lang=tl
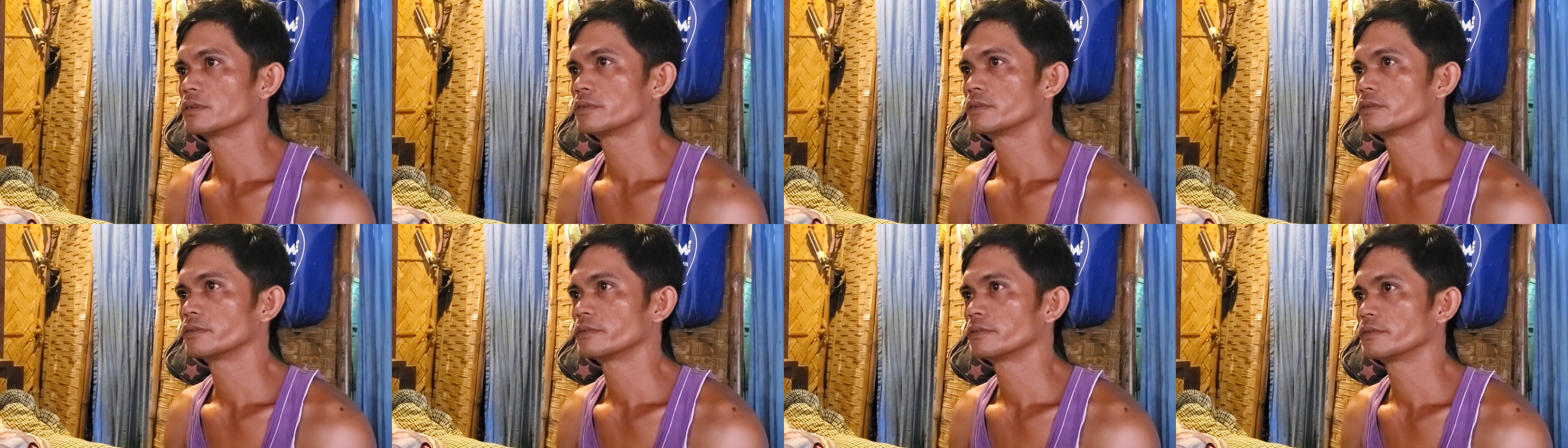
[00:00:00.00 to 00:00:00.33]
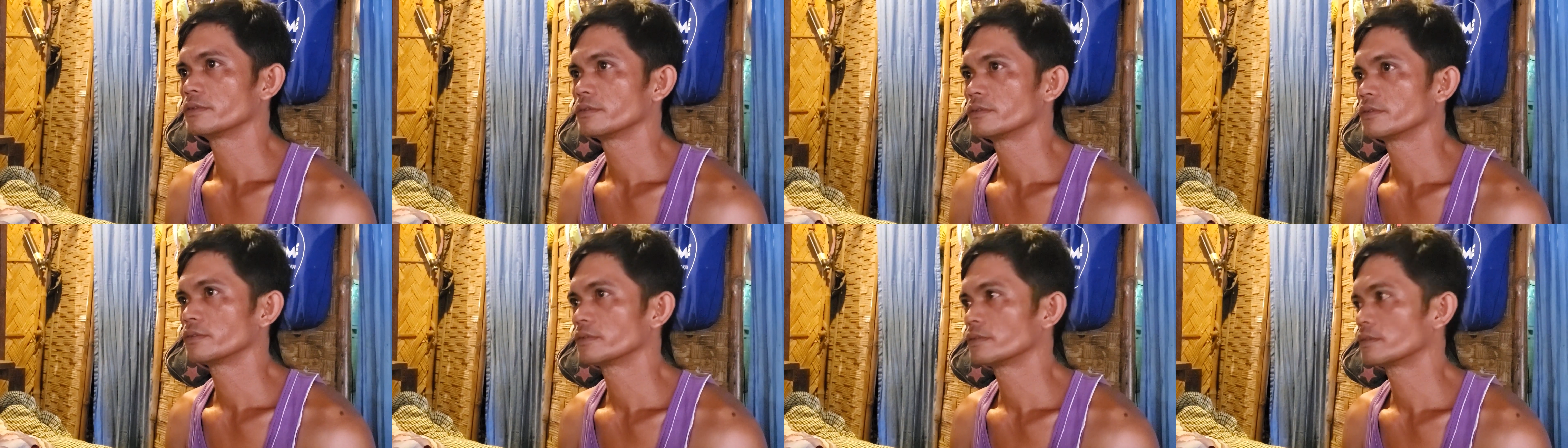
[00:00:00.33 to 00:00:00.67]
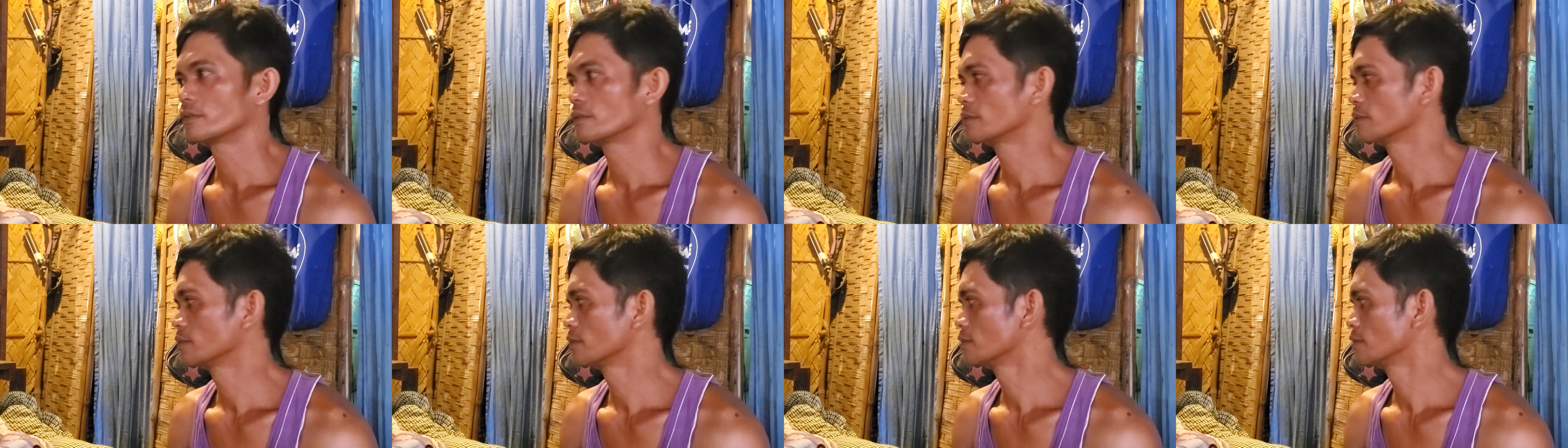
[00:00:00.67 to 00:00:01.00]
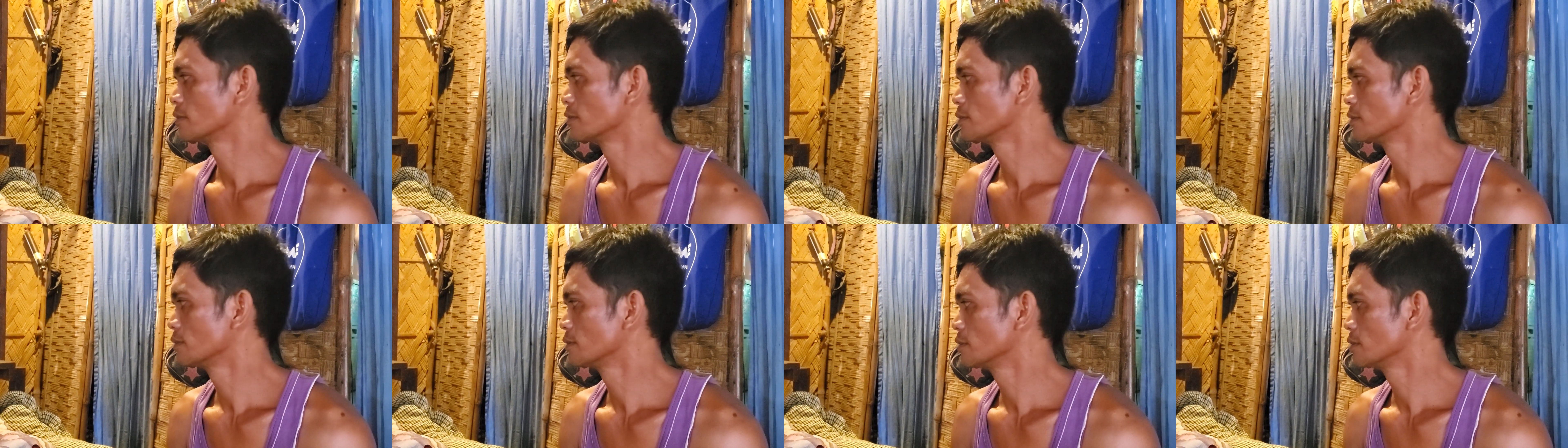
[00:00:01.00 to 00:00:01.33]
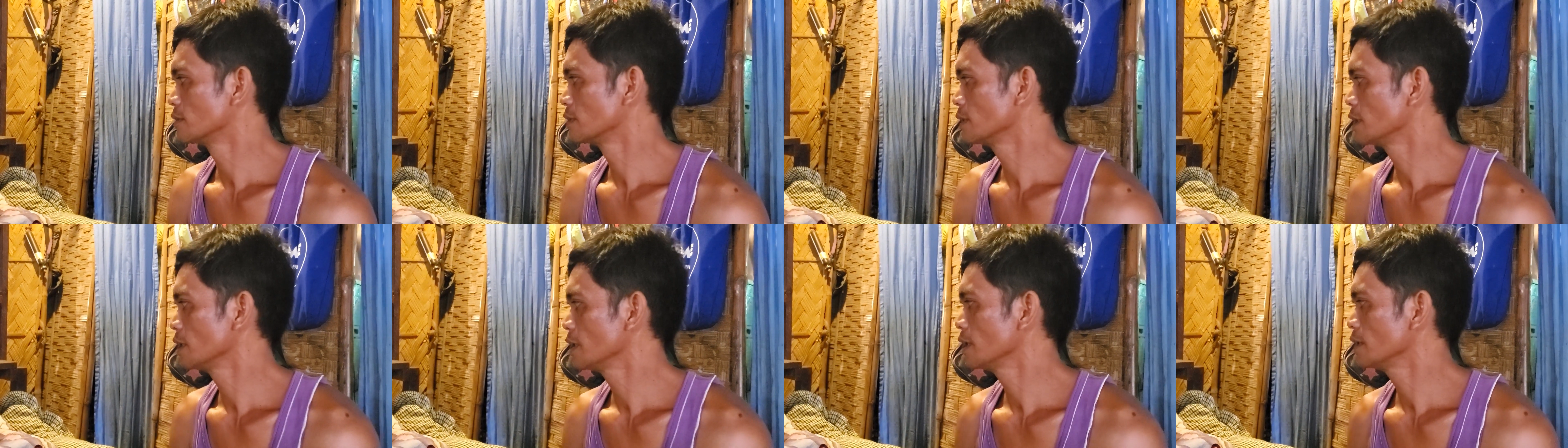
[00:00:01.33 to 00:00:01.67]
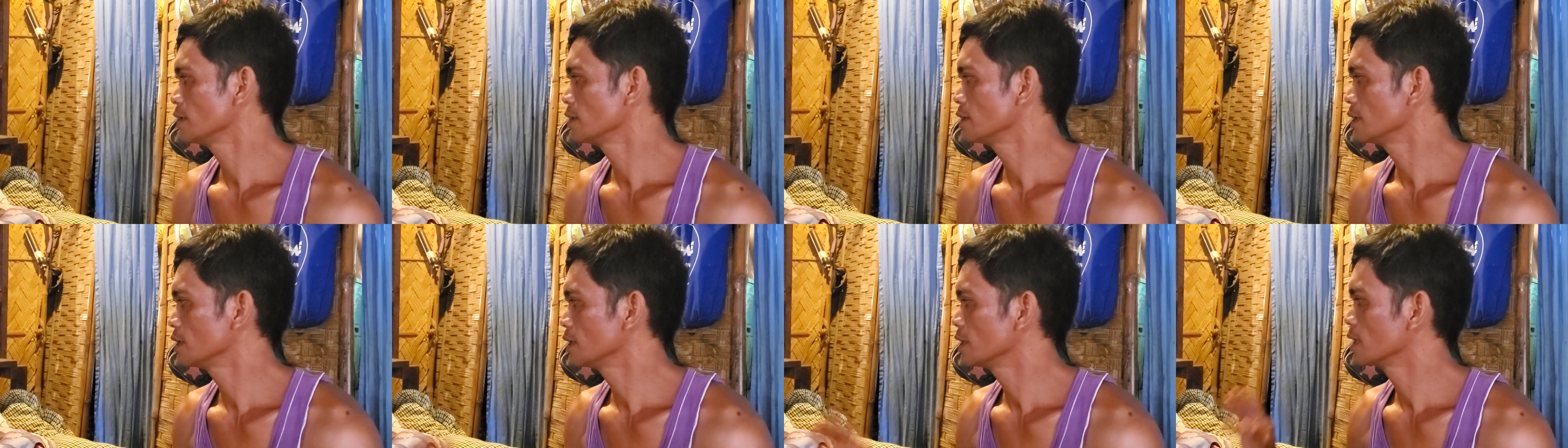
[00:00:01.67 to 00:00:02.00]
sa ano po, ano
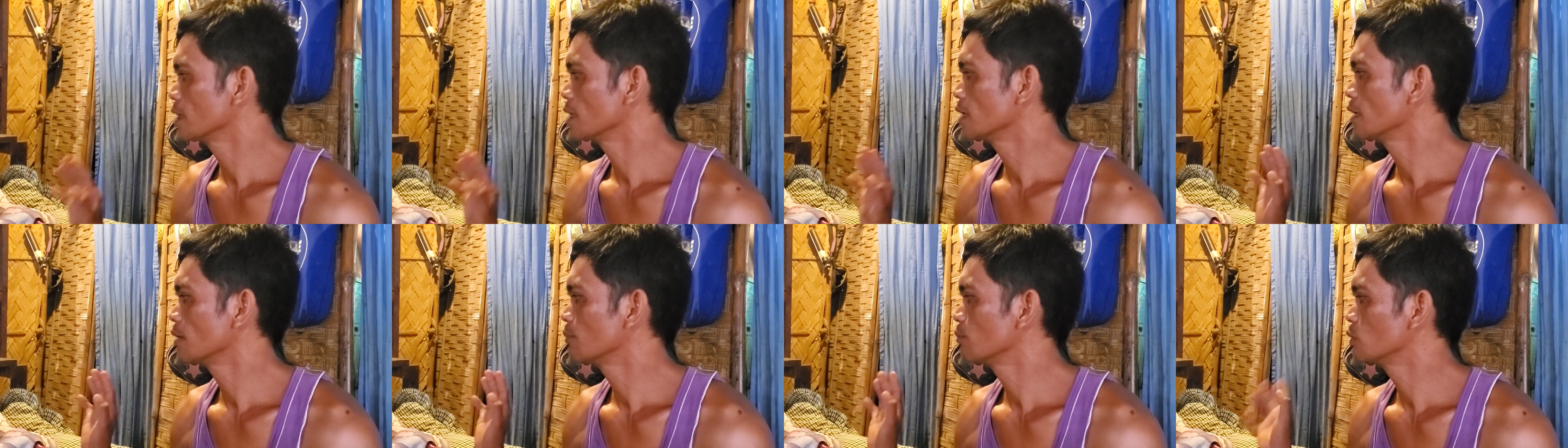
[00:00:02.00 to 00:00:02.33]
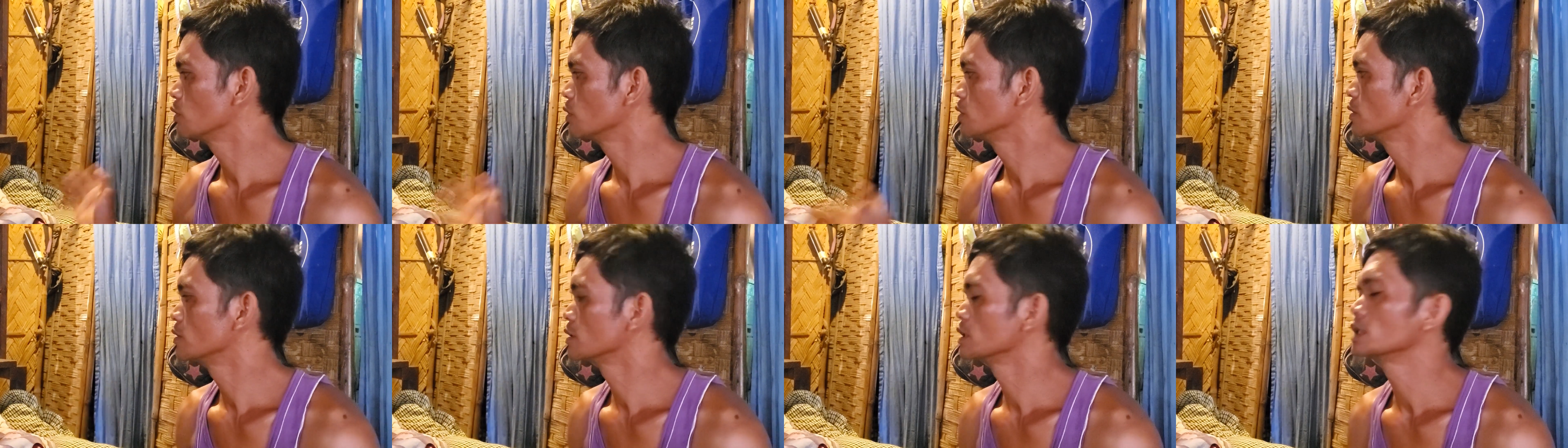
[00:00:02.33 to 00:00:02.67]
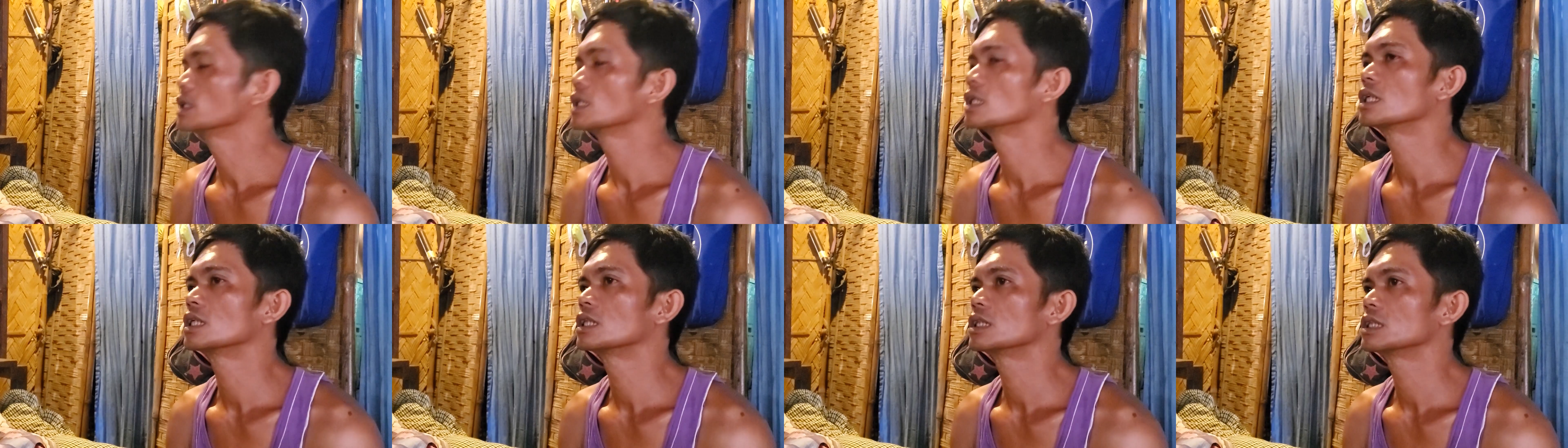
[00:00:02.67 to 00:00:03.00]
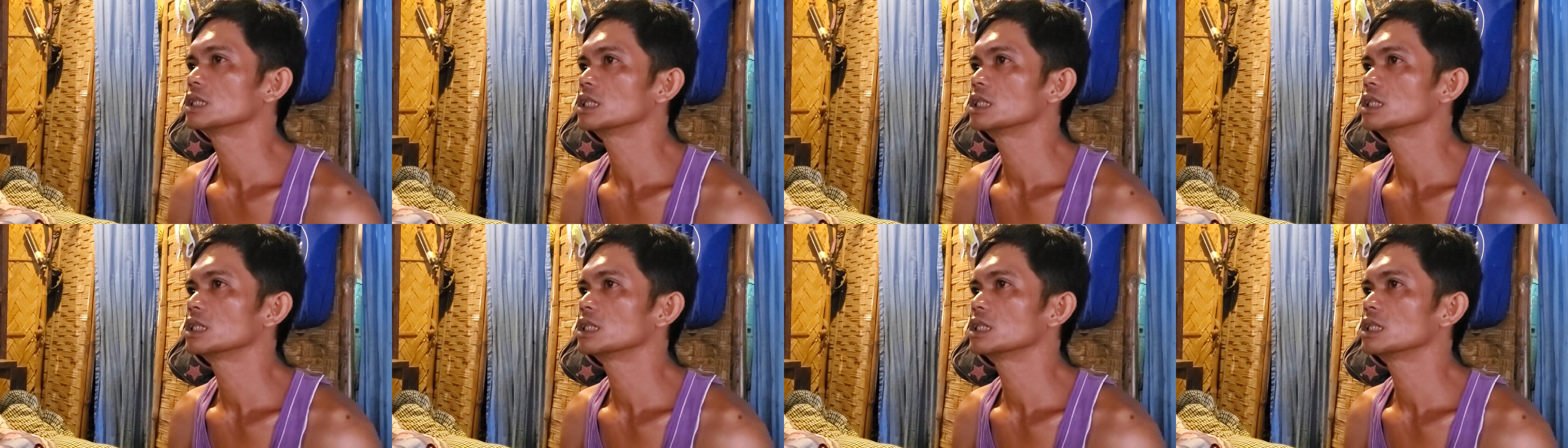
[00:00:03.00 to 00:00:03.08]
eh titingnan lang po yung isang